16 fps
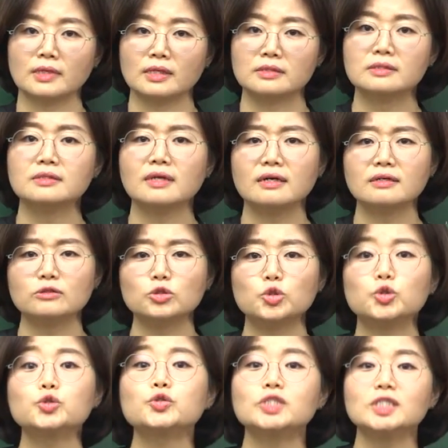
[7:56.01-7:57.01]
스탁은
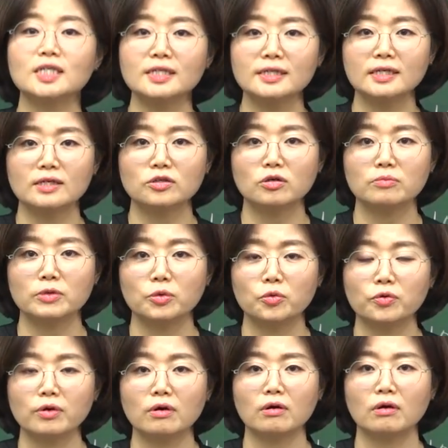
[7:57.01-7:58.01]
투자의
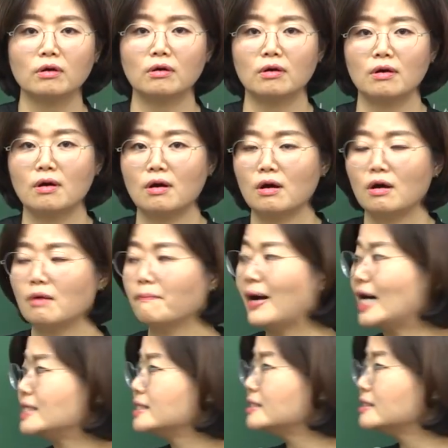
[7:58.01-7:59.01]
개념이고요.
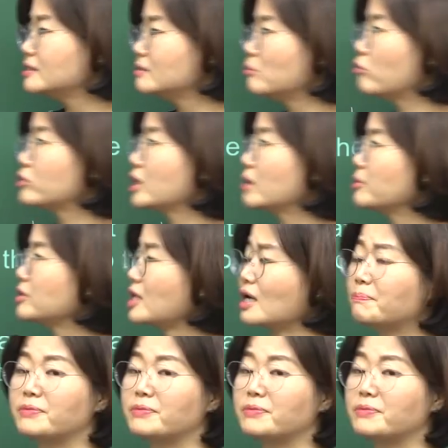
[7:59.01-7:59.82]
반드는 뭐냐면 내가